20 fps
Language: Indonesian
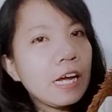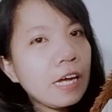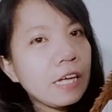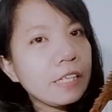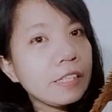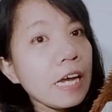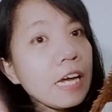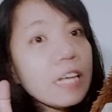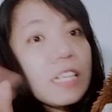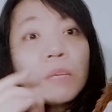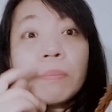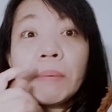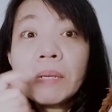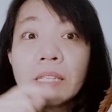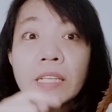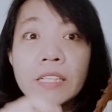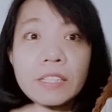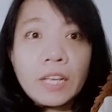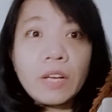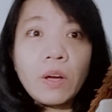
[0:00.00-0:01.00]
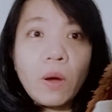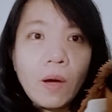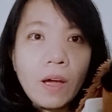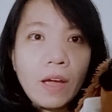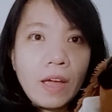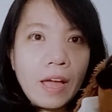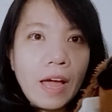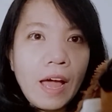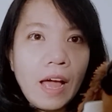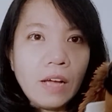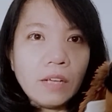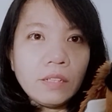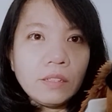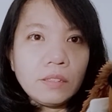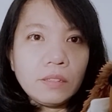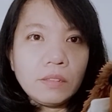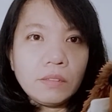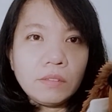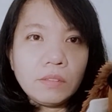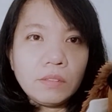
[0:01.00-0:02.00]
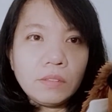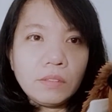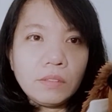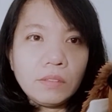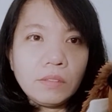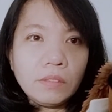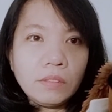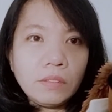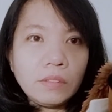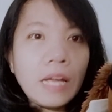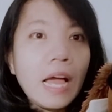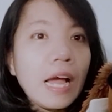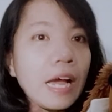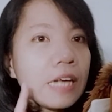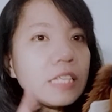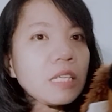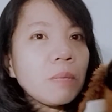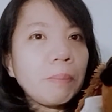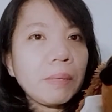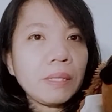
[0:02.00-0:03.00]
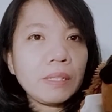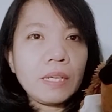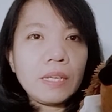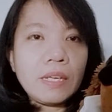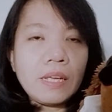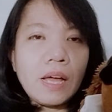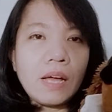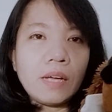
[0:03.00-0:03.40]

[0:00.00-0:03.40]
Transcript: Jangan seperti Ciko ya. Jangan seperti dia.